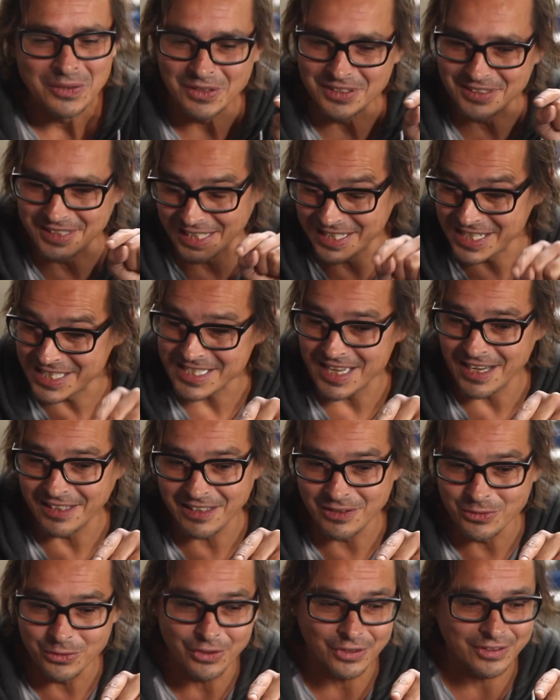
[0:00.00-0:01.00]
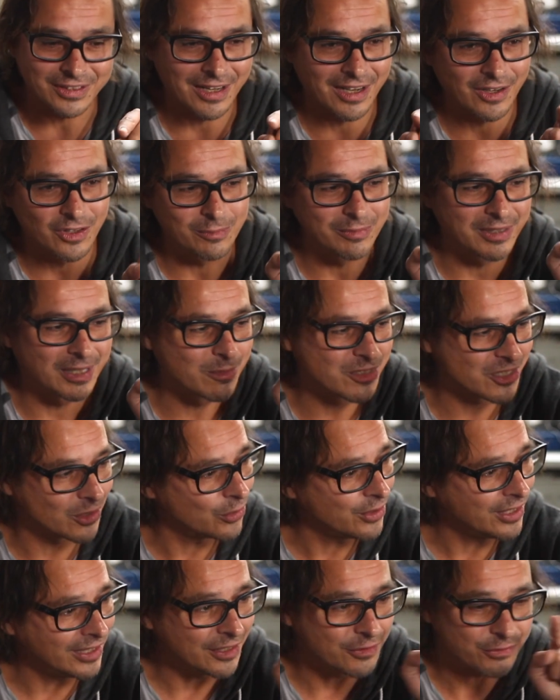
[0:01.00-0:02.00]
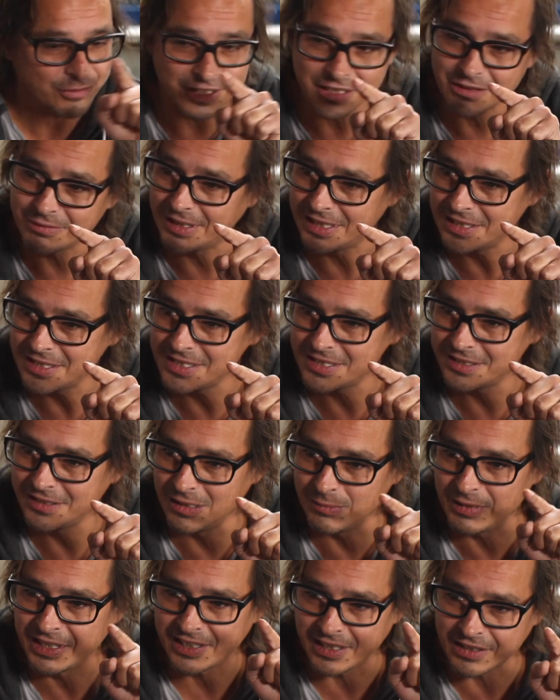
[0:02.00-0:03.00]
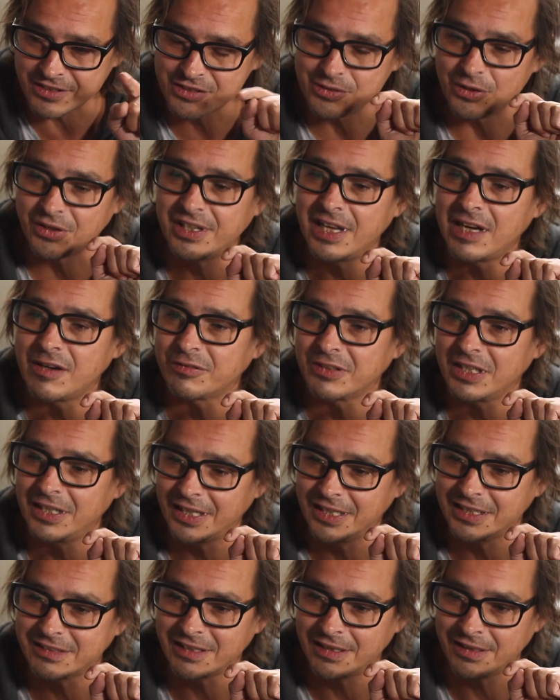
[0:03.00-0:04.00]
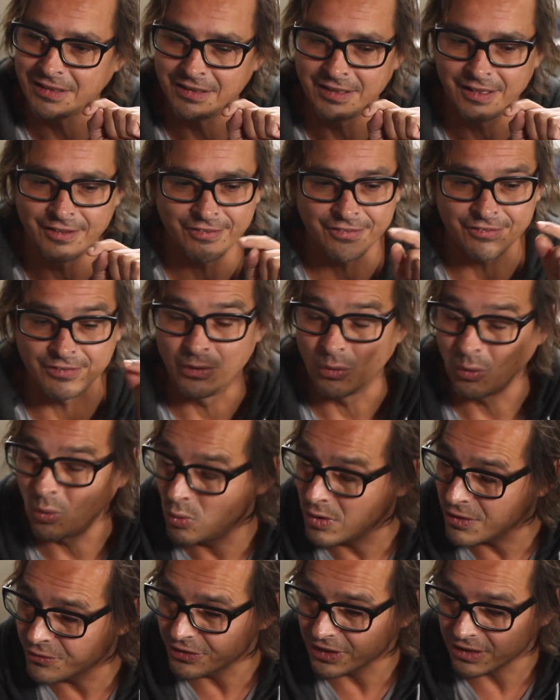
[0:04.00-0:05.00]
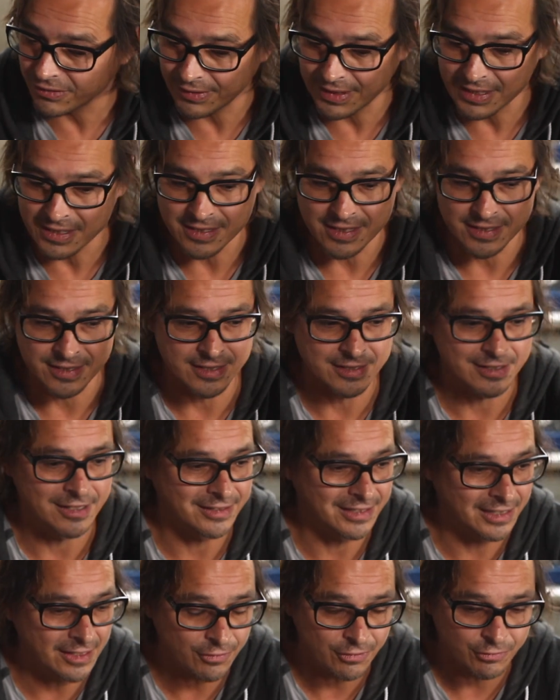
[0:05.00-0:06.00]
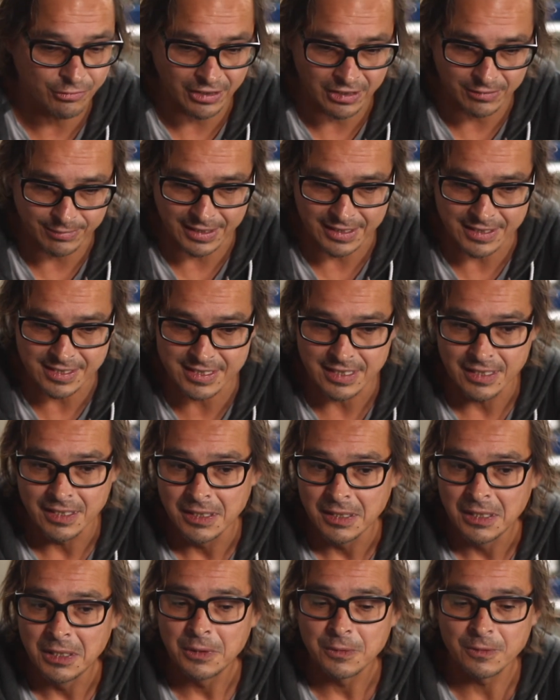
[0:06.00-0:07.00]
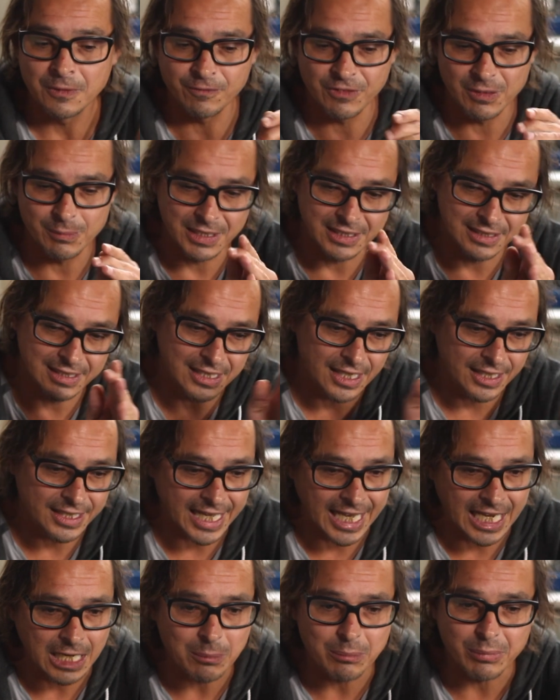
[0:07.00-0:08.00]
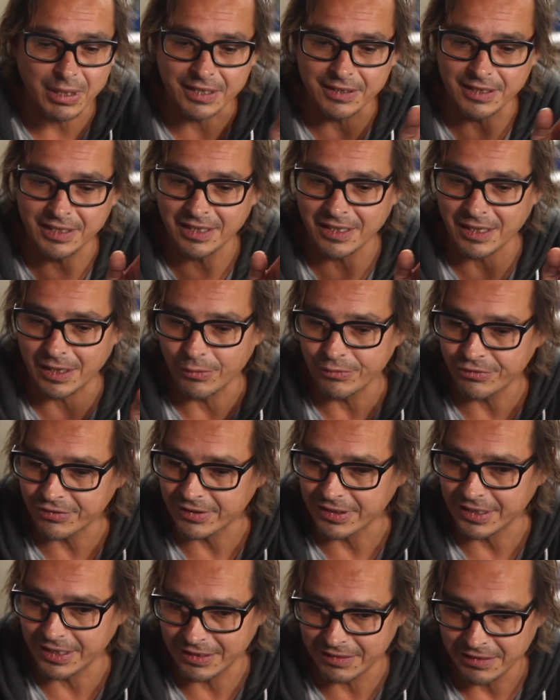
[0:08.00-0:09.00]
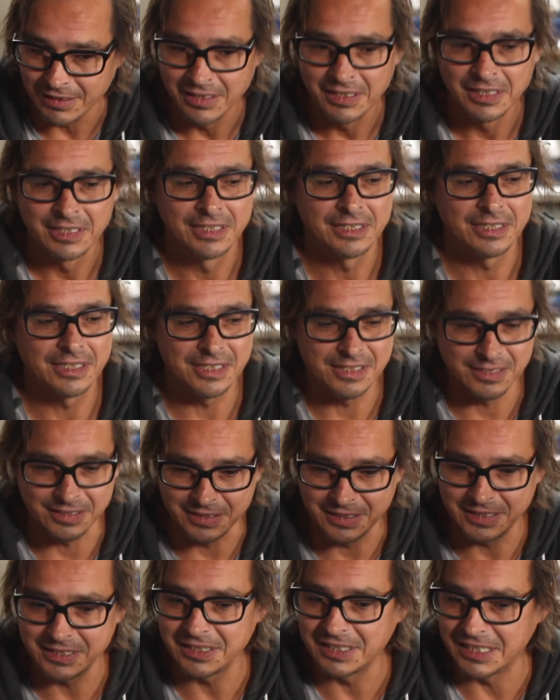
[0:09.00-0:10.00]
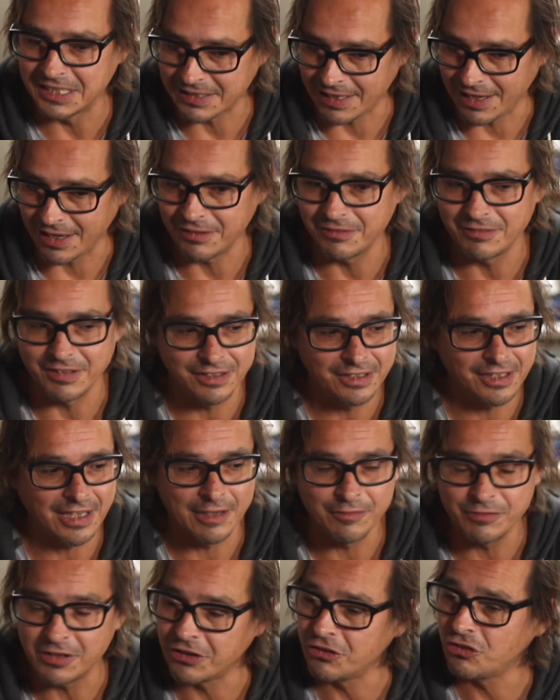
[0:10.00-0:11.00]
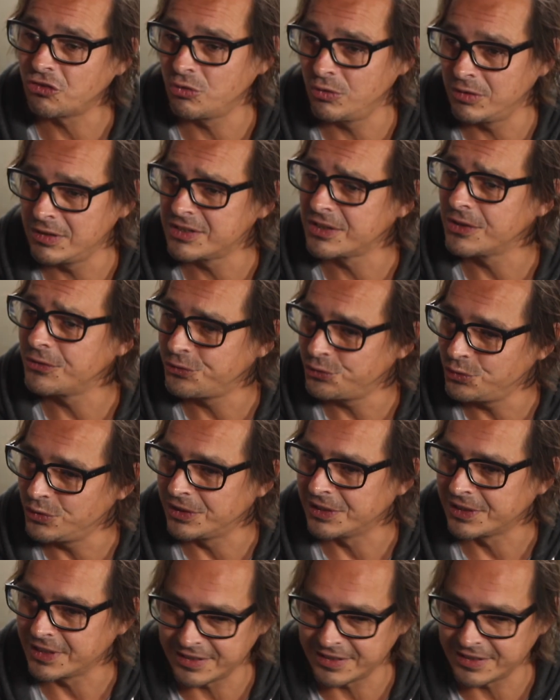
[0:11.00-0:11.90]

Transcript: Und dann geht es eigentlich nur noch darum, gibt es irgendeine Frequenz, die mich jetzt noch nervt, nervt an der Gitarre. Ja. Ist es eine hohe Frequenz? Ist es eine tiefe Frequenz? Und wenn man die dann engbandig rausdreht, sind diese Gitarrenwände einfach ein schönes Gefühl.